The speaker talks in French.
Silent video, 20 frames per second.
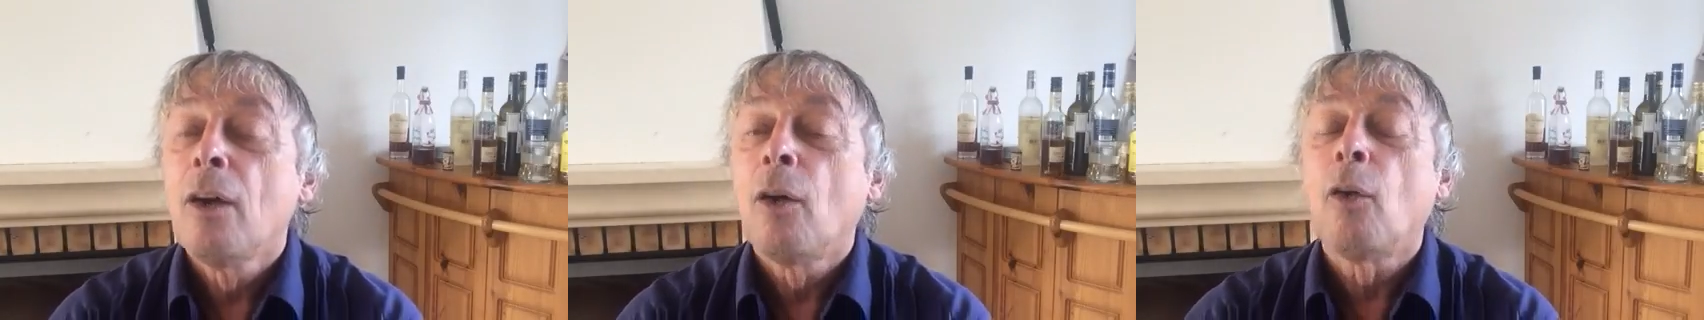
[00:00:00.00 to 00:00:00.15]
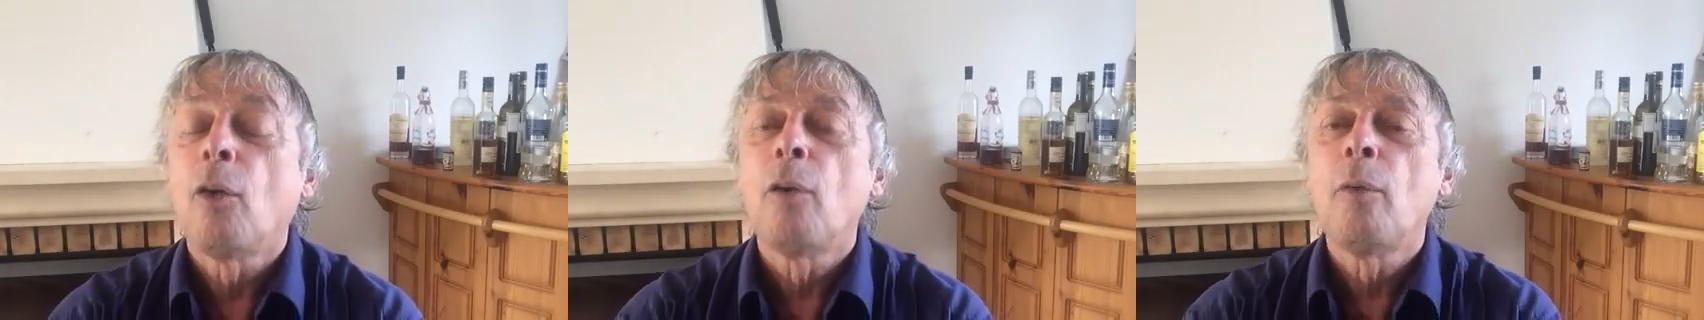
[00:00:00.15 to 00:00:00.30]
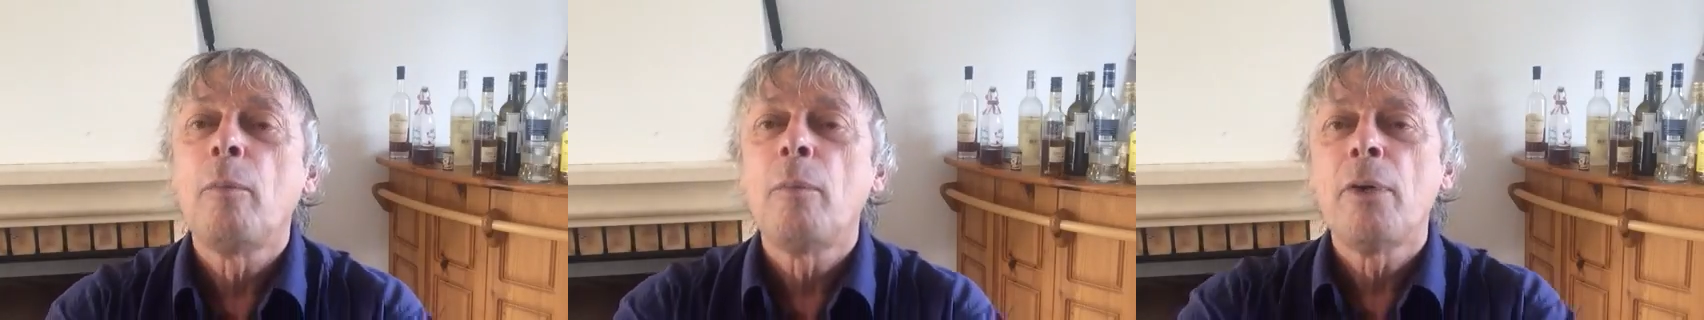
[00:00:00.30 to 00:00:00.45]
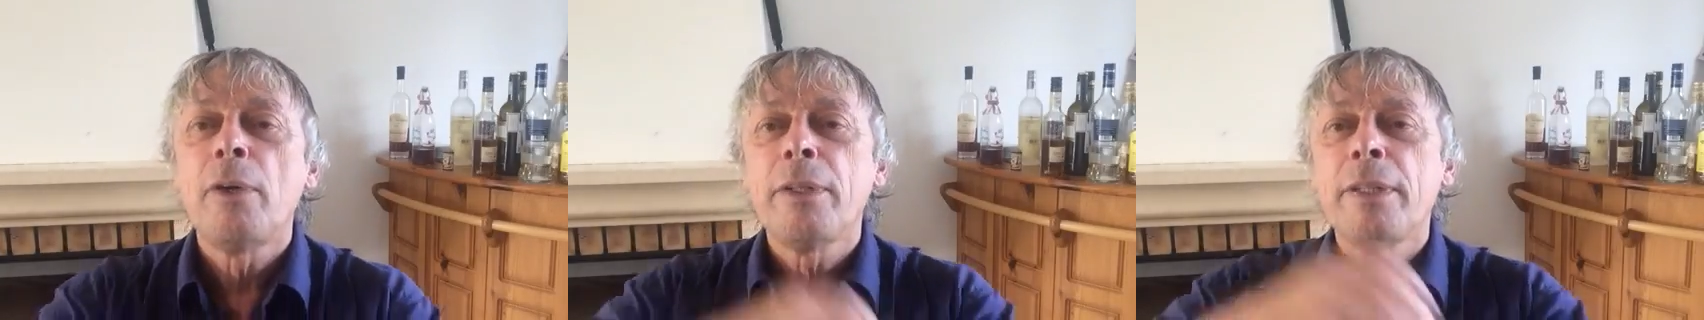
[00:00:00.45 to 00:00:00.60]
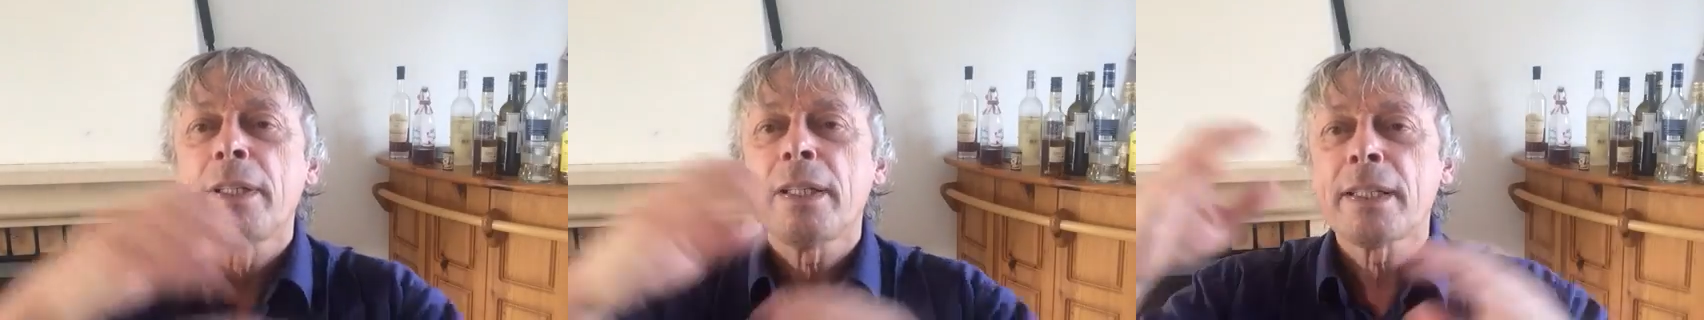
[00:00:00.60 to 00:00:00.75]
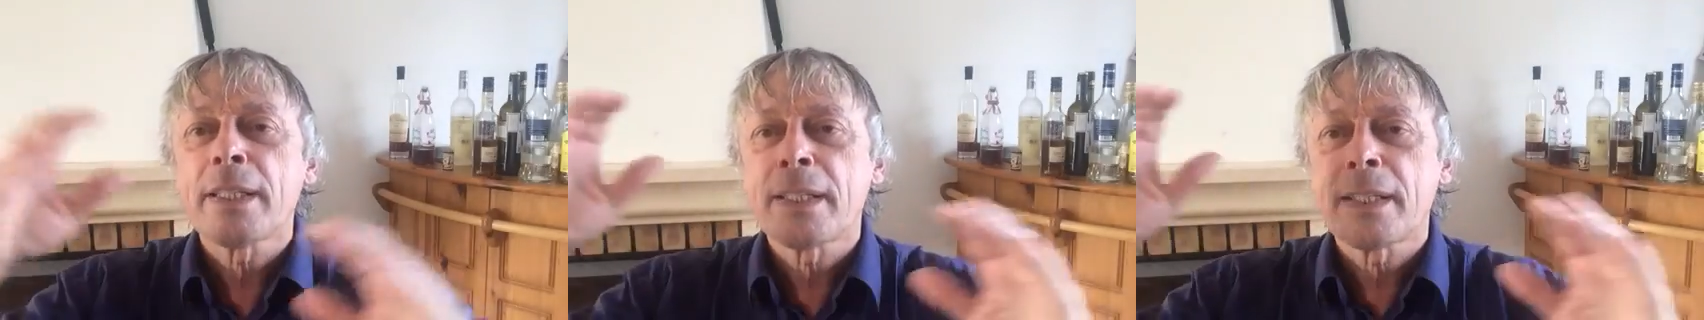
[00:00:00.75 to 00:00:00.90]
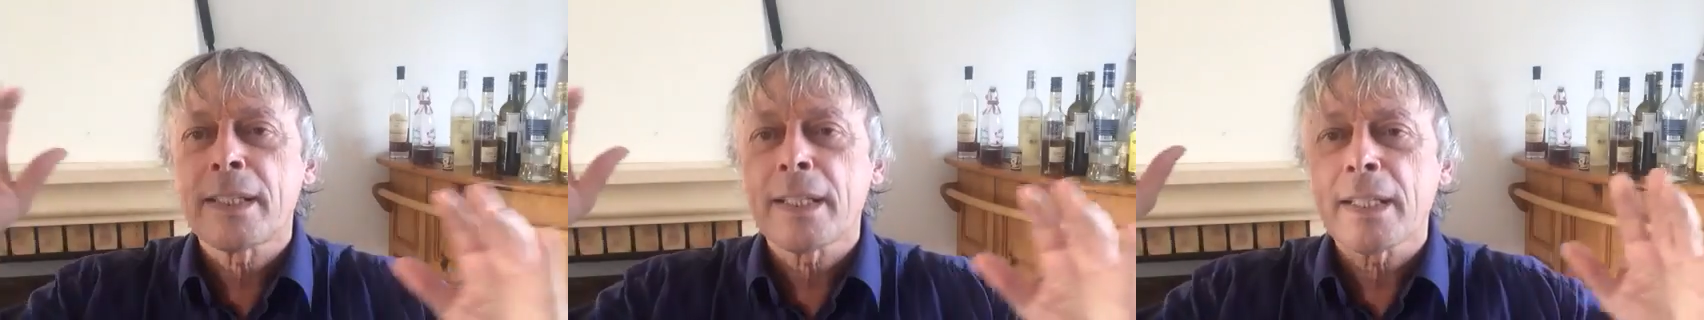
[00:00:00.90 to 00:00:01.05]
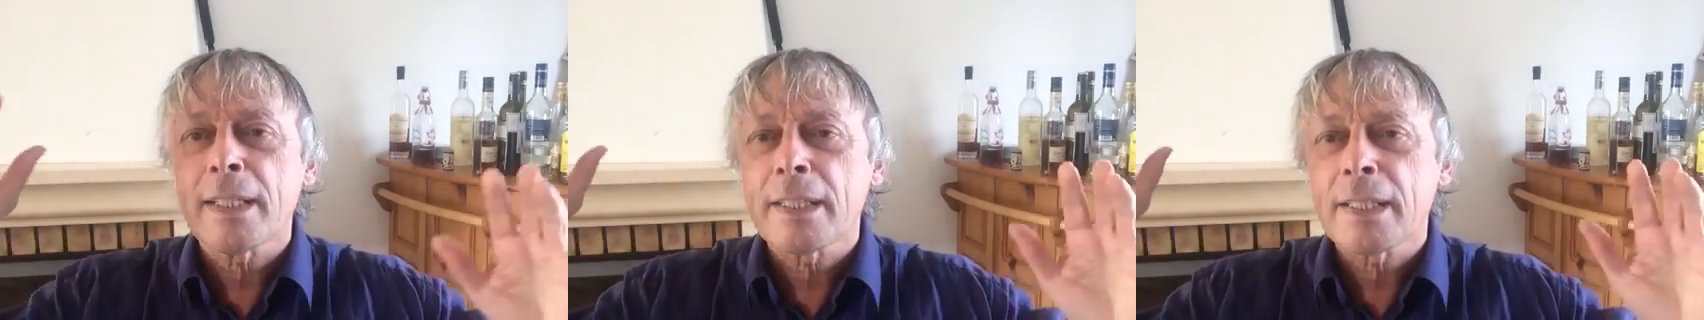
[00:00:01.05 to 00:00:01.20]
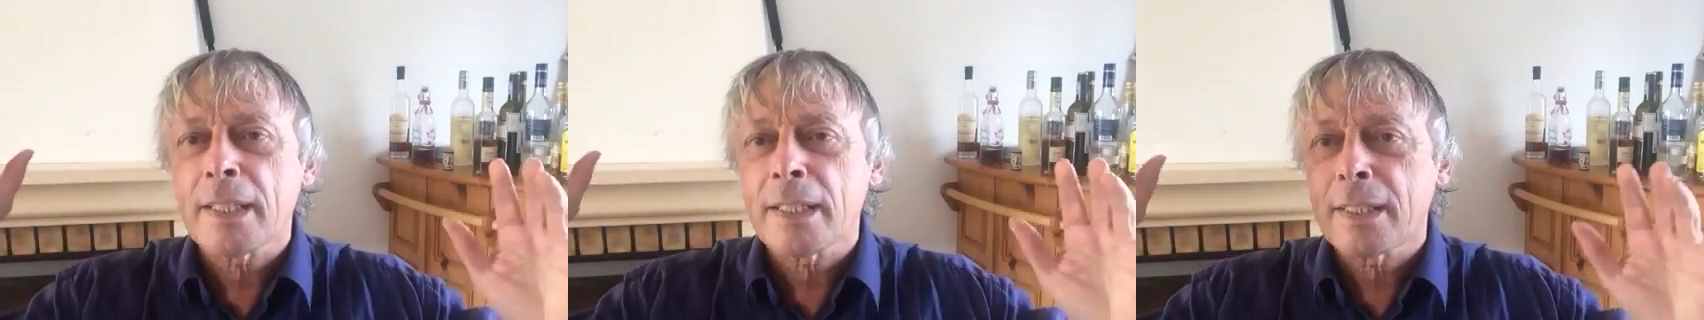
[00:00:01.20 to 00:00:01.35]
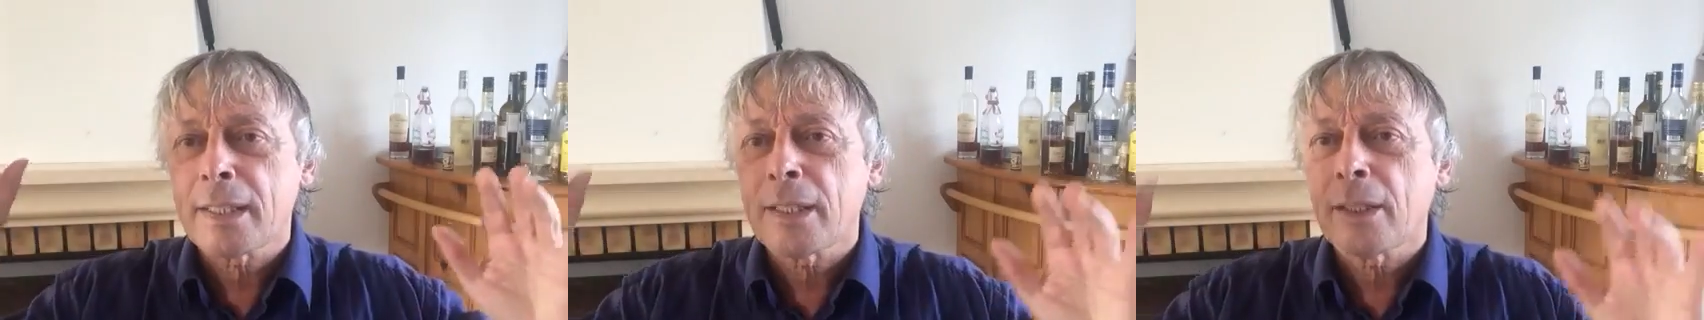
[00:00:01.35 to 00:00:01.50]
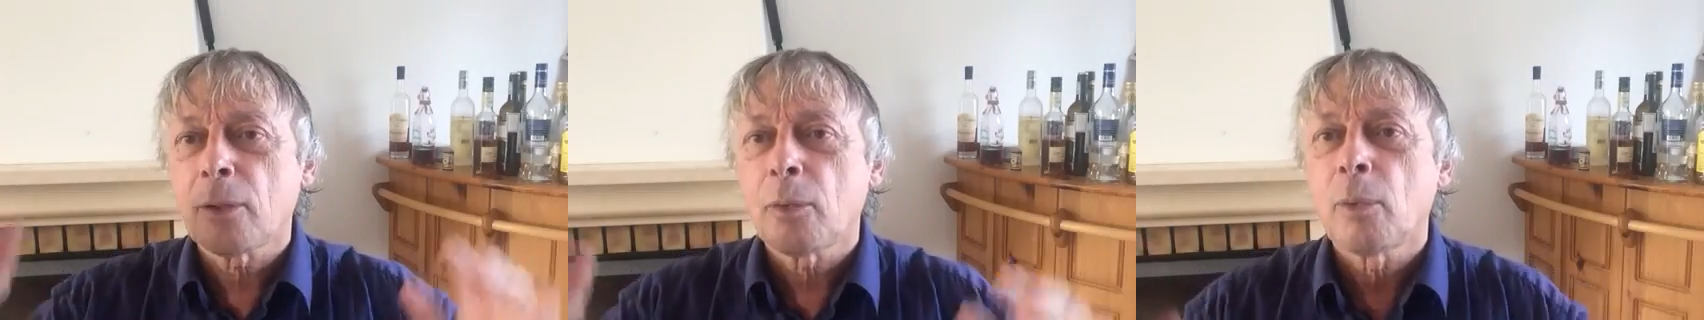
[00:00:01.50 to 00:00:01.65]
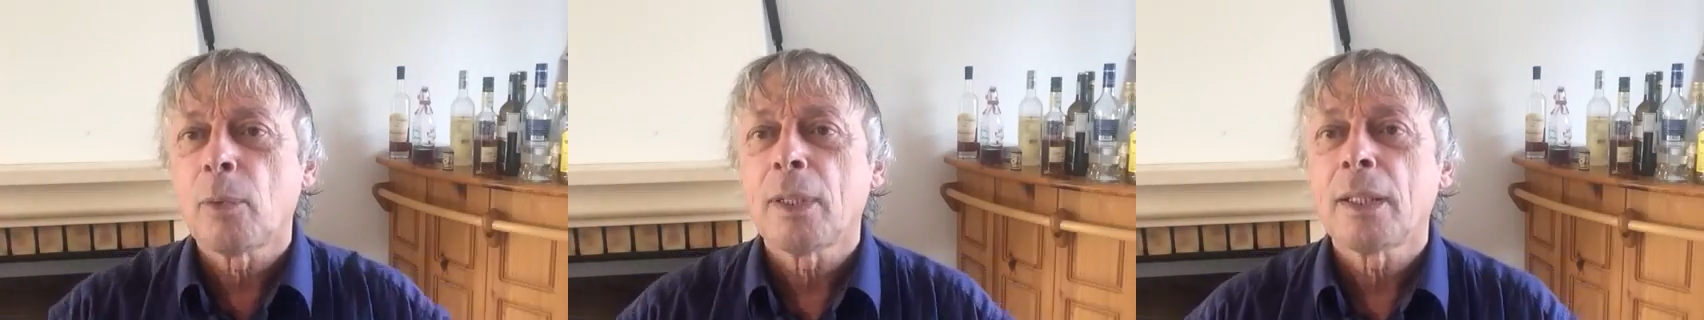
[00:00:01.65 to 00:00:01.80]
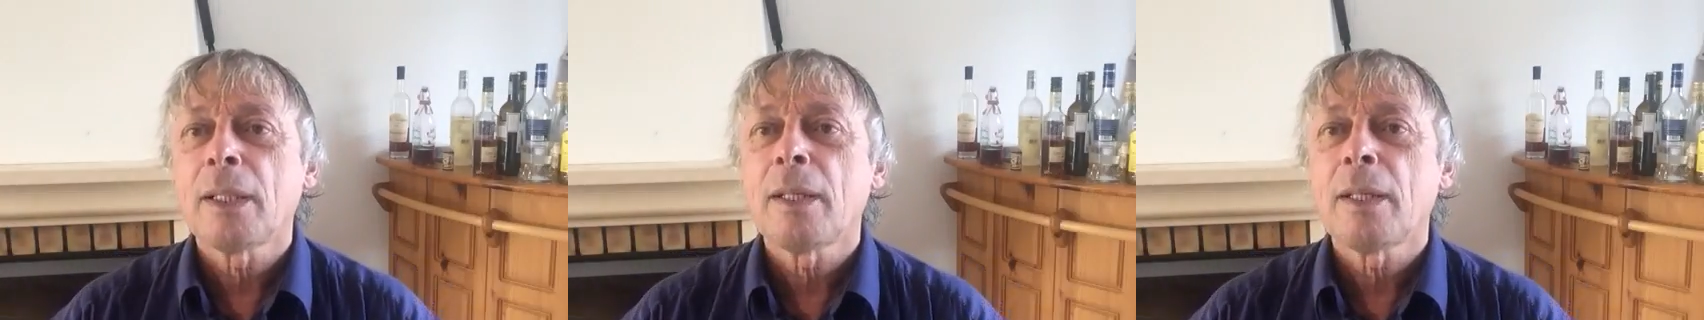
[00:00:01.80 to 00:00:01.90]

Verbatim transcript: on menait 16 à 0 à